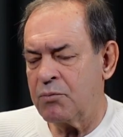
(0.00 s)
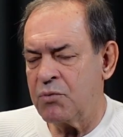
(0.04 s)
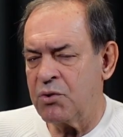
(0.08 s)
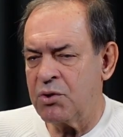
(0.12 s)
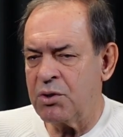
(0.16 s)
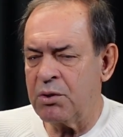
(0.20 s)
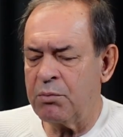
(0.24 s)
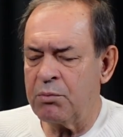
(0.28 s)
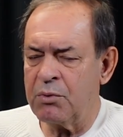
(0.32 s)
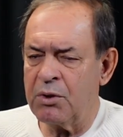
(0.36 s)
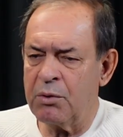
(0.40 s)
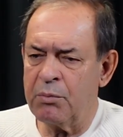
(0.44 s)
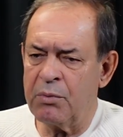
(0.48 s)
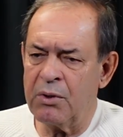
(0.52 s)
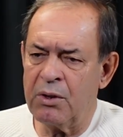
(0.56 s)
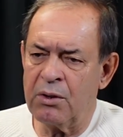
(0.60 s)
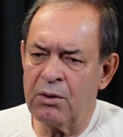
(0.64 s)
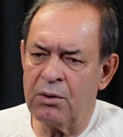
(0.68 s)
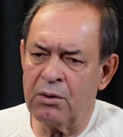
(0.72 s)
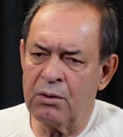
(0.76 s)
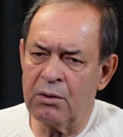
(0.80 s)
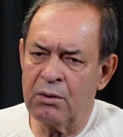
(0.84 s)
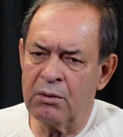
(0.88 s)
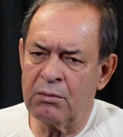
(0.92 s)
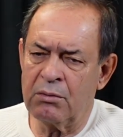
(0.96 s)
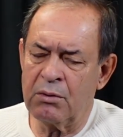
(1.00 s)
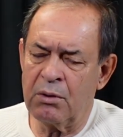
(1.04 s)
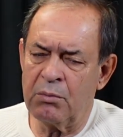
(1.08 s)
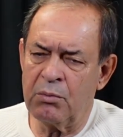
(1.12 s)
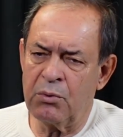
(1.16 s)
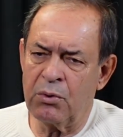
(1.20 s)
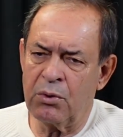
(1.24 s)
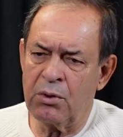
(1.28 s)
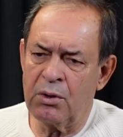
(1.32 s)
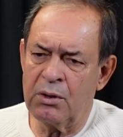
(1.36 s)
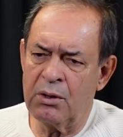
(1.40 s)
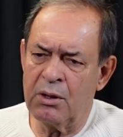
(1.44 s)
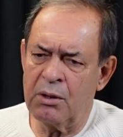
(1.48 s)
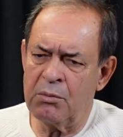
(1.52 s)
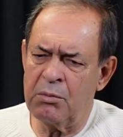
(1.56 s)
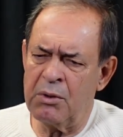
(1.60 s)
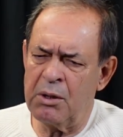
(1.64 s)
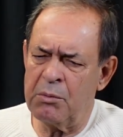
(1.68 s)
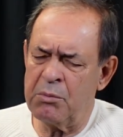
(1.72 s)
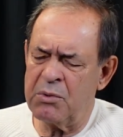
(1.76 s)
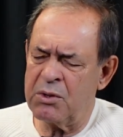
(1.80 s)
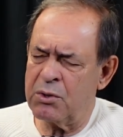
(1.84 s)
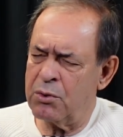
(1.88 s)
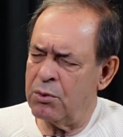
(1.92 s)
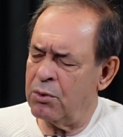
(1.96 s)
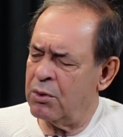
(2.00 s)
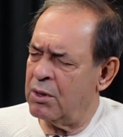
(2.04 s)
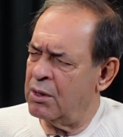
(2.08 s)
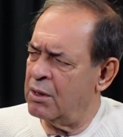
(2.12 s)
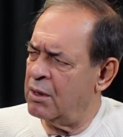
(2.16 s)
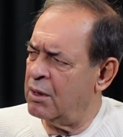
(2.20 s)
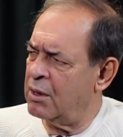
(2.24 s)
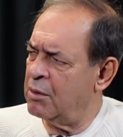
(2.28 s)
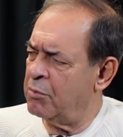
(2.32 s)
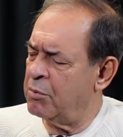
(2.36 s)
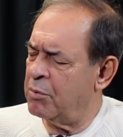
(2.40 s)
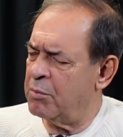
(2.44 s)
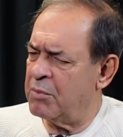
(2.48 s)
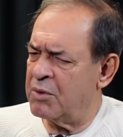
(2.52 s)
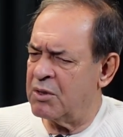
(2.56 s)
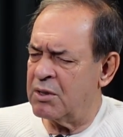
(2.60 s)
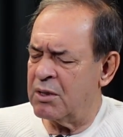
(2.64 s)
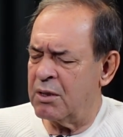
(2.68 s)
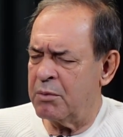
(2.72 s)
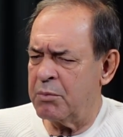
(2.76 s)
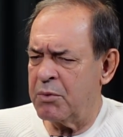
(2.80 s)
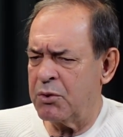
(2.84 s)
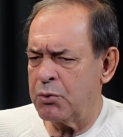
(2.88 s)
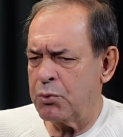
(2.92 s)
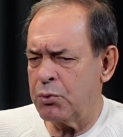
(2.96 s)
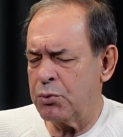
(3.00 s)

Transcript: Şimdi ben e, tabii o kadar bile bize o kadar yapamazlar ama